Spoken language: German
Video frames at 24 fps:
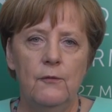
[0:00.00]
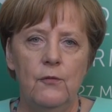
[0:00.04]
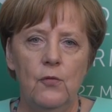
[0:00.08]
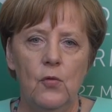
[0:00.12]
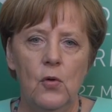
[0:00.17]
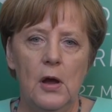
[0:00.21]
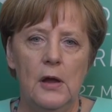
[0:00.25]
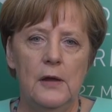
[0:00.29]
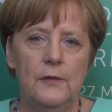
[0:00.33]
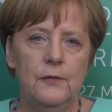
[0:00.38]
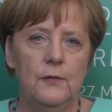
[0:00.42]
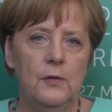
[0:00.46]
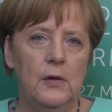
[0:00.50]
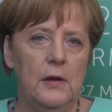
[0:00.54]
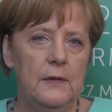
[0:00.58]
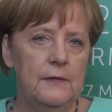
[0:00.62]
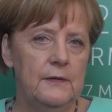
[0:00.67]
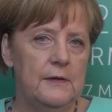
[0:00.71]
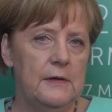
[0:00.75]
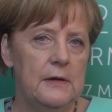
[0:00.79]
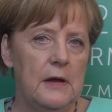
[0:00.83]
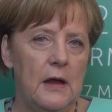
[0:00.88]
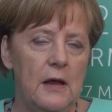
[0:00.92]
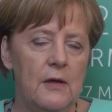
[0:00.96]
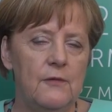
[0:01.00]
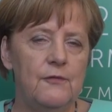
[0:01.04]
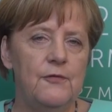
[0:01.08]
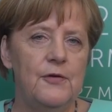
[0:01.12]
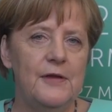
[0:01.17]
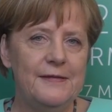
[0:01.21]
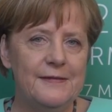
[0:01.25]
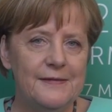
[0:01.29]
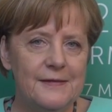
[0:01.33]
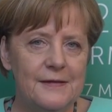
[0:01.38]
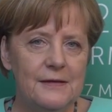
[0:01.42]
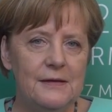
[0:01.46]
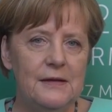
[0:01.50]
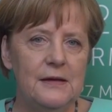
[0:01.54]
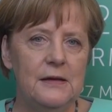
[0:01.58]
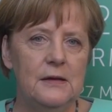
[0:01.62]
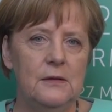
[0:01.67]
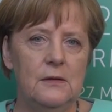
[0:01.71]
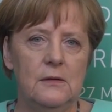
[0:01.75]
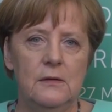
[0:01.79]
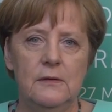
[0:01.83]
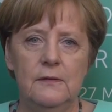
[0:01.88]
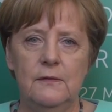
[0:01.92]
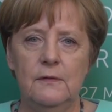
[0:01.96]
wo also ganz klar
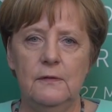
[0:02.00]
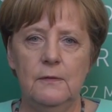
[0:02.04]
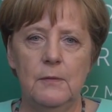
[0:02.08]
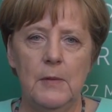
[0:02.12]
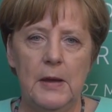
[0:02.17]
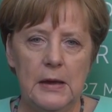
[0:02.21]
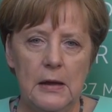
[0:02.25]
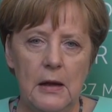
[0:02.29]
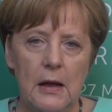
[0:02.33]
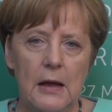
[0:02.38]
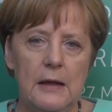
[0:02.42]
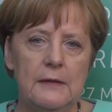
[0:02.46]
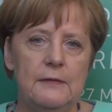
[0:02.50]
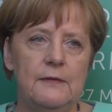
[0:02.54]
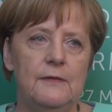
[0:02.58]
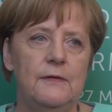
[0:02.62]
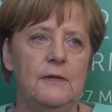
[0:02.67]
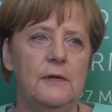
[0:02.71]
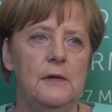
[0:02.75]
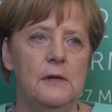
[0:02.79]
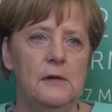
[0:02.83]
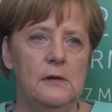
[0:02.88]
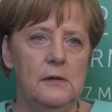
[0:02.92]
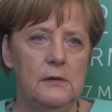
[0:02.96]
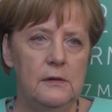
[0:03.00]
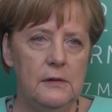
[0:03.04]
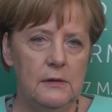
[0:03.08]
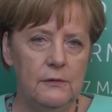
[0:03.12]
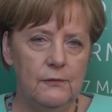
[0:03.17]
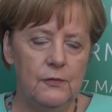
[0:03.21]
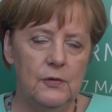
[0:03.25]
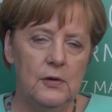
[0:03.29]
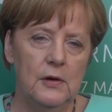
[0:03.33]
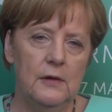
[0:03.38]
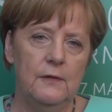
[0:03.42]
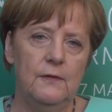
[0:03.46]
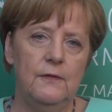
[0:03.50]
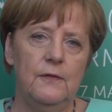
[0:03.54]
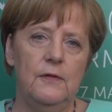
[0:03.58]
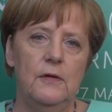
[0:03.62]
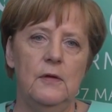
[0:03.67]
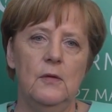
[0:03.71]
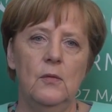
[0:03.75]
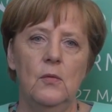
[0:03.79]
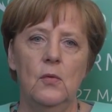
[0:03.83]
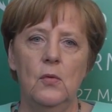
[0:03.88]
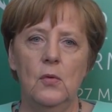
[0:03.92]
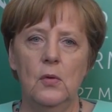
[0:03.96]
festgelegt ist, zwei Grad Ziel, die
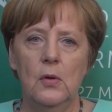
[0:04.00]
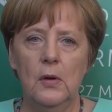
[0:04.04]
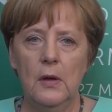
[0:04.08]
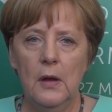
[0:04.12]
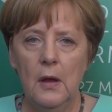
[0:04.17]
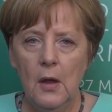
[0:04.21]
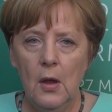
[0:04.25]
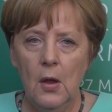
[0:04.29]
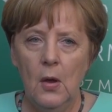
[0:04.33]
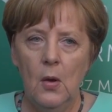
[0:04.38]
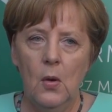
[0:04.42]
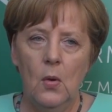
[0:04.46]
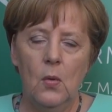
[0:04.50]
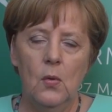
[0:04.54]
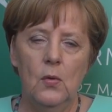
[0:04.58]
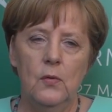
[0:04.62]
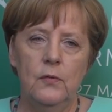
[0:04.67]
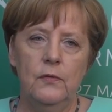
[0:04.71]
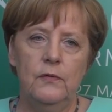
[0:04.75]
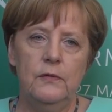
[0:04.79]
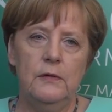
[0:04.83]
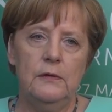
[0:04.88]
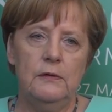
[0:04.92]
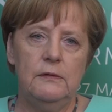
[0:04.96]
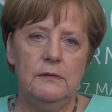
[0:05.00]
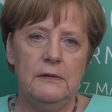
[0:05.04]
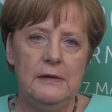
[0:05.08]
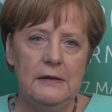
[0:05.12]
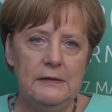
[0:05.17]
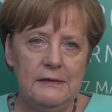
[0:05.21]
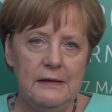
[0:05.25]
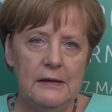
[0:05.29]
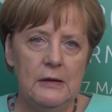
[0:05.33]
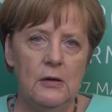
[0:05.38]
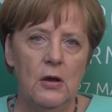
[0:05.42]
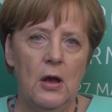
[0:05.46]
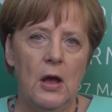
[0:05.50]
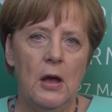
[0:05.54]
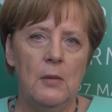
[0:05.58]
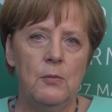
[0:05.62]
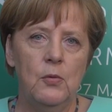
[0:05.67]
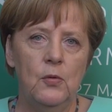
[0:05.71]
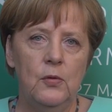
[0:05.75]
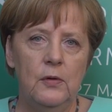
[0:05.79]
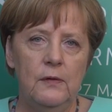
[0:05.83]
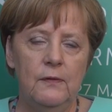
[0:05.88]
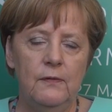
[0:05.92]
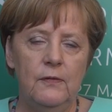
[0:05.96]
Finanzierung und die
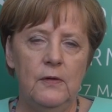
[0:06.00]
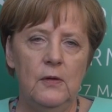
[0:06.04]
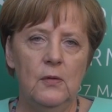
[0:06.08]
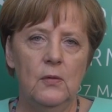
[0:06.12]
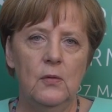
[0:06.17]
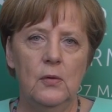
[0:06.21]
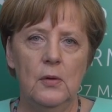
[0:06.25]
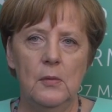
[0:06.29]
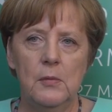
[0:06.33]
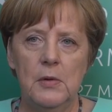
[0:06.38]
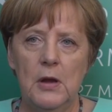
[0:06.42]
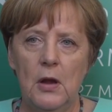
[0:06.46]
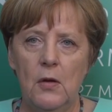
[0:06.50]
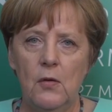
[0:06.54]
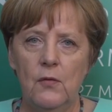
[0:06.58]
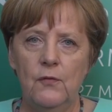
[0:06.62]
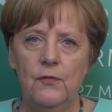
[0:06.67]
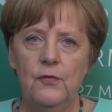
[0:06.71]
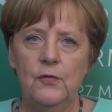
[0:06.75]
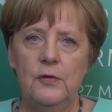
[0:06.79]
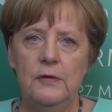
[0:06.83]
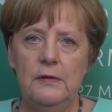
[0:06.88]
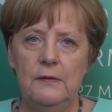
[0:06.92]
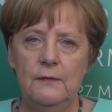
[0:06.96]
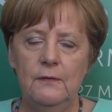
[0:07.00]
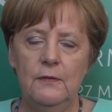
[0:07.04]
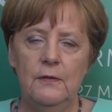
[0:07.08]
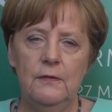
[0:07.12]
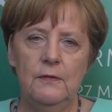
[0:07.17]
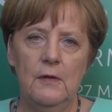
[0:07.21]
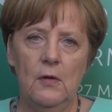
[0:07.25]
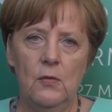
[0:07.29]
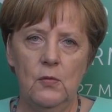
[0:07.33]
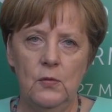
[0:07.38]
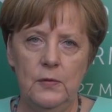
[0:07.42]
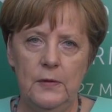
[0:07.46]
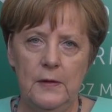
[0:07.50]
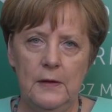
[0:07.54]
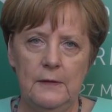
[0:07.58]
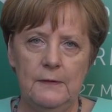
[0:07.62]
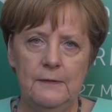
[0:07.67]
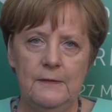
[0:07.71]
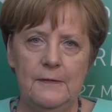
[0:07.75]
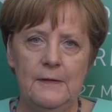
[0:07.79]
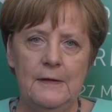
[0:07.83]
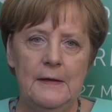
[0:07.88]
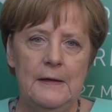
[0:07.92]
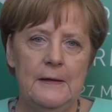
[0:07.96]
Dekarbonisierung im Laufe dieses
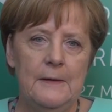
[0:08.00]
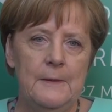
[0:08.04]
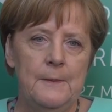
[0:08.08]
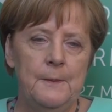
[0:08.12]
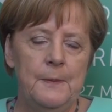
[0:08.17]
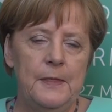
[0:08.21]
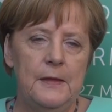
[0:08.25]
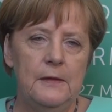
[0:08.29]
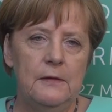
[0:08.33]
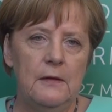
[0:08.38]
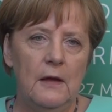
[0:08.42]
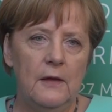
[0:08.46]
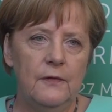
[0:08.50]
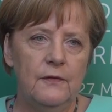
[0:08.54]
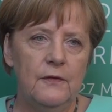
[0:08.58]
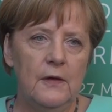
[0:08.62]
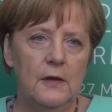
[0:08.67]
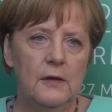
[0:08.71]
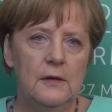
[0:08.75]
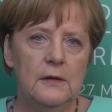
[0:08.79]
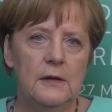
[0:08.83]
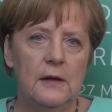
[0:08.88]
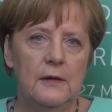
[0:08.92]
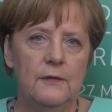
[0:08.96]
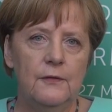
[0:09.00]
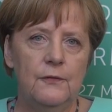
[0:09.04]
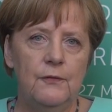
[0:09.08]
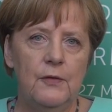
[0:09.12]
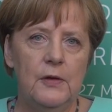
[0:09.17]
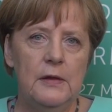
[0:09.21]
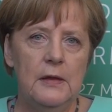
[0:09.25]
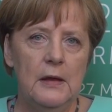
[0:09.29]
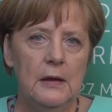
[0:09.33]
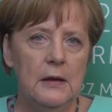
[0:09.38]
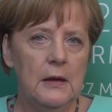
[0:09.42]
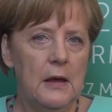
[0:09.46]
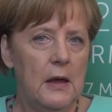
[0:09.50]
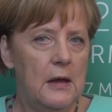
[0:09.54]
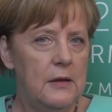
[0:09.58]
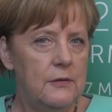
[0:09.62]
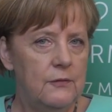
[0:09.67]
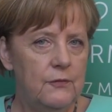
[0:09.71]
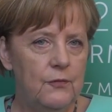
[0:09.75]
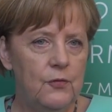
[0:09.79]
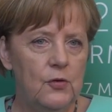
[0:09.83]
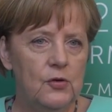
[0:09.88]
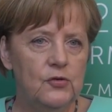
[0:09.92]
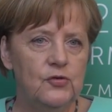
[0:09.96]
Jahrhunderts. Die Tatsache, dass wir hier
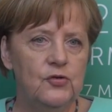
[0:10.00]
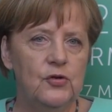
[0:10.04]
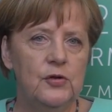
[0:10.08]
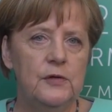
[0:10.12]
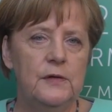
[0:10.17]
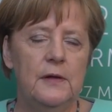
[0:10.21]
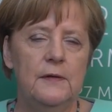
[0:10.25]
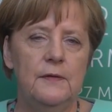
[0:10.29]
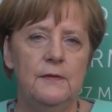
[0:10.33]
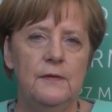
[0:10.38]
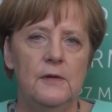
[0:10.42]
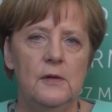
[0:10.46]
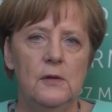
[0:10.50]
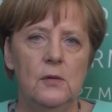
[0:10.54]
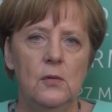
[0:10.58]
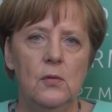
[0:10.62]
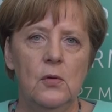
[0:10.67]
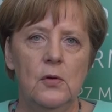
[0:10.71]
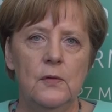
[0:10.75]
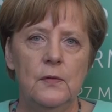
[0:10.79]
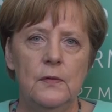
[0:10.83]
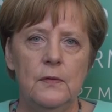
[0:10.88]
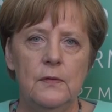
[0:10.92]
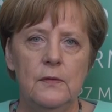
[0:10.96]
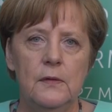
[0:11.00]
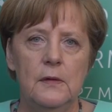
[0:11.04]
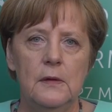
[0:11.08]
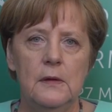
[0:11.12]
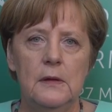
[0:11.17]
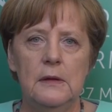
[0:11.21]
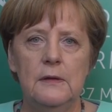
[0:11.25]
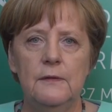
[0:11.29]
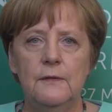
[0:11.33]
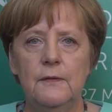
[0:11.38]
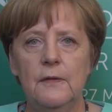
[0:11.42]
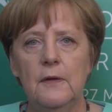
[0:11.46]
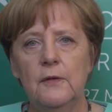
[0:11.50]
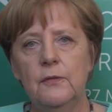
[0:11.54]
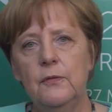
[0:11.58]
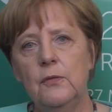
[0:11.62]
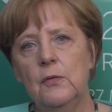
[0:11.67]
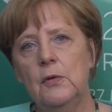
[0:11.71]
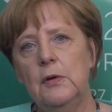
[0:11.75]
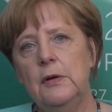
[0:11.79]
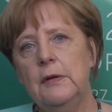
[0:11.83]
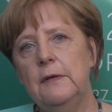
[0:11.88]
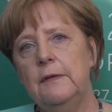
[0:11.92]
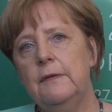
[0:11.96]
keinen Fortschritt erzielen konnten, ist
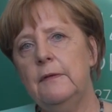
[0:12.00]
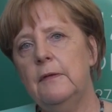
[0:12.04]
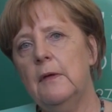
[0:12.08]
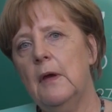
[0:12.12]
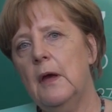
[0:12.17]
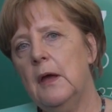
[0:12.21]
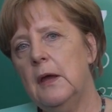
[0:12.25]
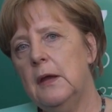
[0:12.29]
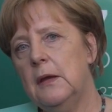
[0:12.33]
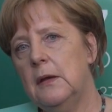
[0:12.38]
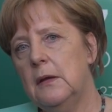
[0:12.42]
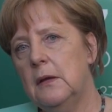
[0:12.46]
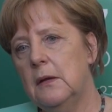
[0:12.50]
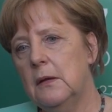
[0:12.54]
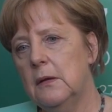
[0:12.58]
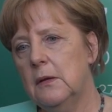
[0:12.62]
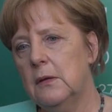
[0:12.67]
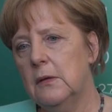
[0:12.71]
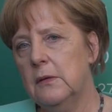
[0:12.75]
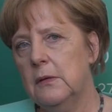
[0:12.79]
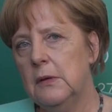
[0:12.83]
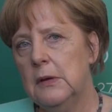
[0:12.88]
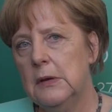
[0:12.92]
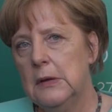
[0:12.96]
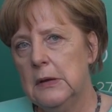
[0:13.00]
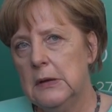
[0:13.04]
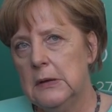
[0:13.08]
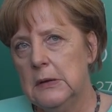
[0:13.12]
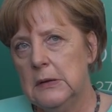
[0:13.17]
natürlich eine